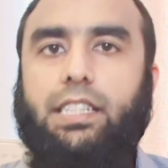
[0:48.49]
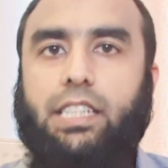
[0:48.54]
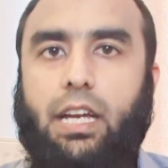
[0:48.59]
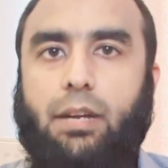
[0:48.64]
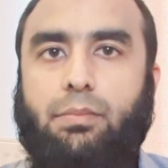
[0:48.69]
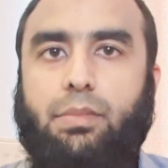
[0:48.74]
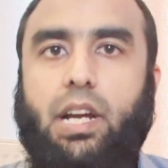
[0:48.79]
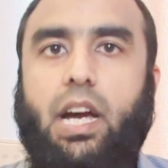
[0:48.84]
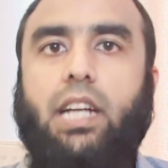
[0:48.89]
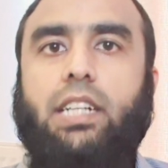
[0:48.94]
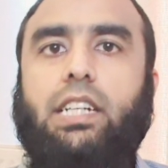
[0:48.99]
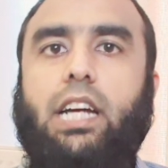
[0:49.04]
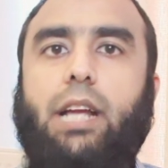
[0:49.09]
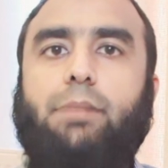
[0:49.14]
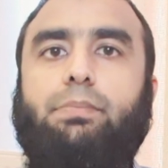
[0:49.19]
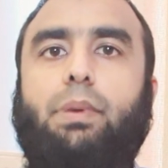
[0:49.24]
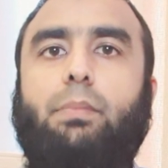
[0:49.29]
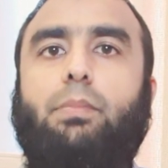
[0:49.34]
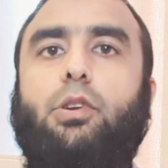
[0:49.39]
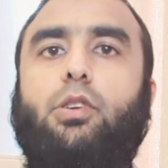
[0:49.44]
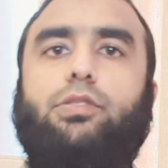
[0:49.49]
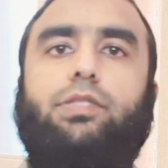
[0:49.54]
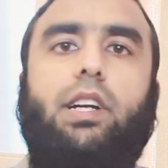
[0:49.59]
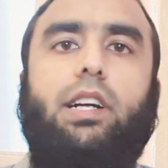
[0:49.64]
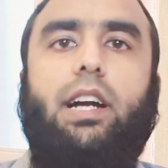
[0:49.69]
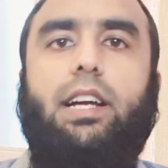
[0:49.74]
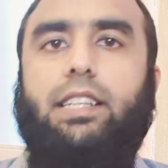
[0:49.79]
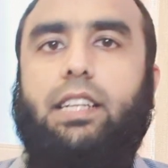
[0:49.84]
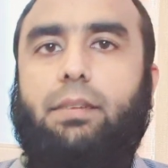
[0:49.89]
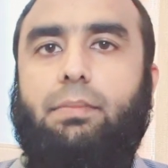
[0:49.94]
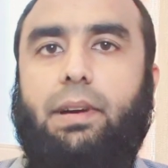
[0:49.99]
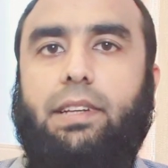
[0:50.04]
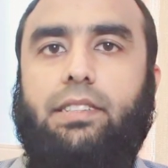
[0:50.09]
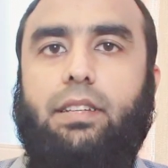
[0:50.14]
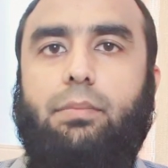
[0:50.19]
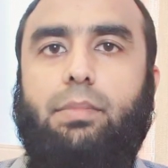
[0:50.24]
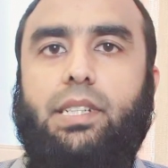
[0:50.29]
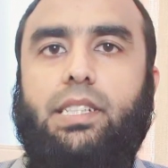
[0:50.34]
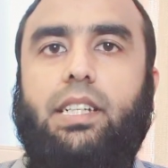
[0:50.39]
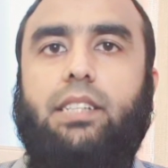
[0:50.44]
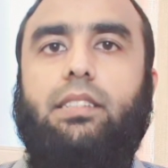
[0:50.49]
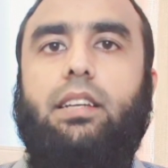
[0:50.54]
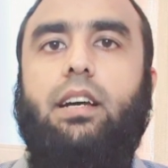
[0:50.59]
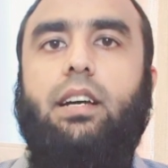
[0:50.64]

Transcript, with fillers: या इमरान खान पे भरोसा करके पैसा भेजा